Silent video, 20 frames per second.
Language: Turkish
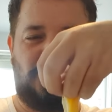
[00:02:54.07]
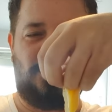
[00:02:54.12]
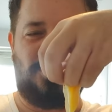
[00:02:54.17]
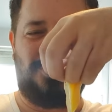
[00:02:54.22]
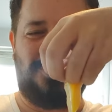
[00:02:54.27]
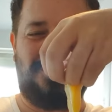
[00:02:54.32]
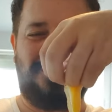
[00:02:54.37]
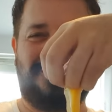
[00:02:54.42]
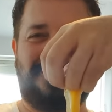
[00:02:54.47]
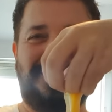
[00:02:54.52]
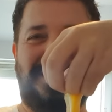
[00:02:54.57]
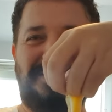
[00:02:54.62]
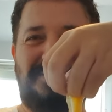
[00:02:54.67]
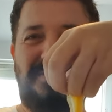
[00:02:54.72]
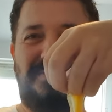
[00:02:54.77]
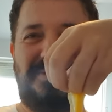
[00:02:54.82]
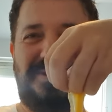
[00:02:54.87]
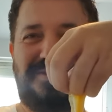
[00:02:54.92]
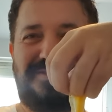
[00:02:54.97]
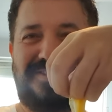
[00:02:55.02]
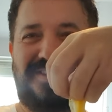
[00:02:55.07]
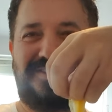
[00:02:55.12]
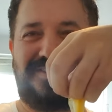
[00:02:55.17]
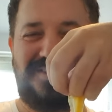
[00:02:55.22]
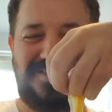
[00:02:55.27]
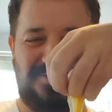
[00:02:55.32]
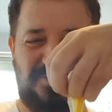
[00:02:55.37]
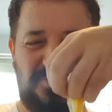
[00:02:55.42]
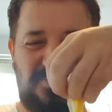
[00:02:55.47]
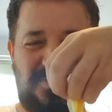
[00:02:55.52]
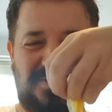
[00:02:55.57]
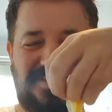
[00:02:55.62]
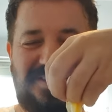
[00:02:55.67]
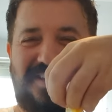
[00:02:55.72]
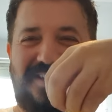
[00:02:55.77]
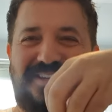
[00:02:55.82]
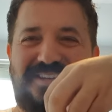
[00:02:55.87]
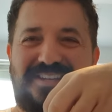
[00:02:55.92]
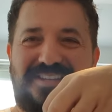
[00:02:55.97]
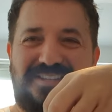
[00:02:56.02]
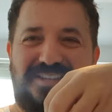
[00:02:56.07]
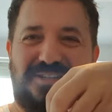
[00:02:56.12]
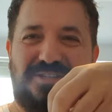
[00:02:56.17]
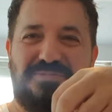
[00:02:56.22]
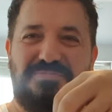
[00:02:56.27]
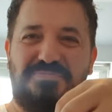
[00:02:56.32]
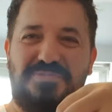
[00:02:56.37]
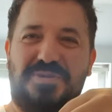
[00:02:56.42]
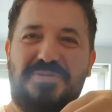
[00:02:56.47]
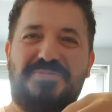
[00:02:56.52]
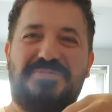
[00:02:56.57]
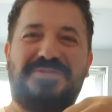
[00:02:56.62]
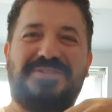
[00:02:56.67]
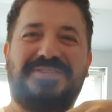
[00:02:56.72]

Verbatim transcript: oldu ama böyle zaten normalde elleri alınmıyor.